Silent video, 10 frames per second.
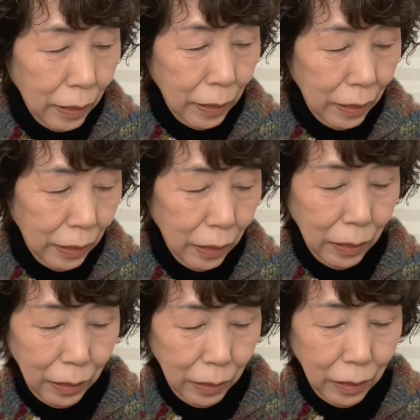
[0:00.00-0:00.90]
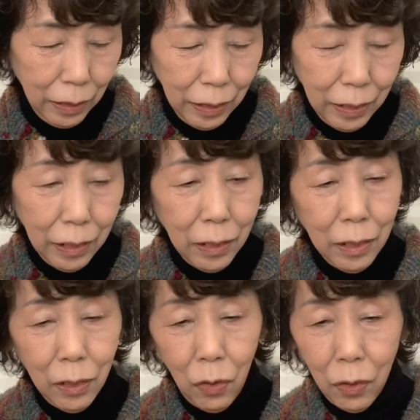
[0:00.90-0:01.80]

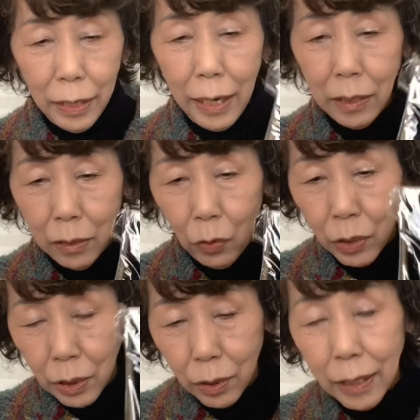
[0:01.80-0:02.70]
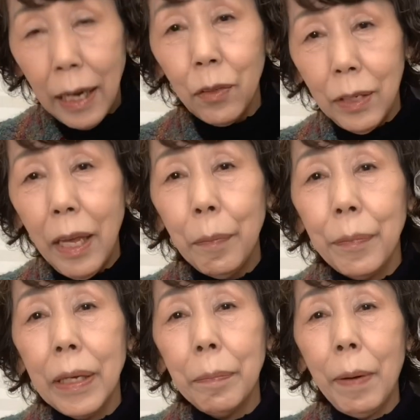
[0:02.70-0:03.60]
えー、今回こちらのね
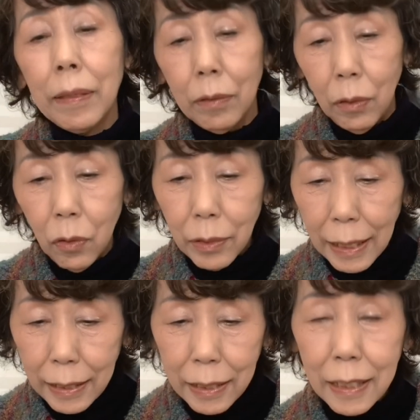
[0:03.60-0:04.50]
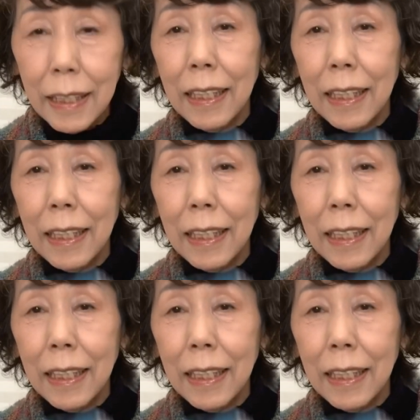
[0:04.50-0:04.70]
ビーパルの雑誌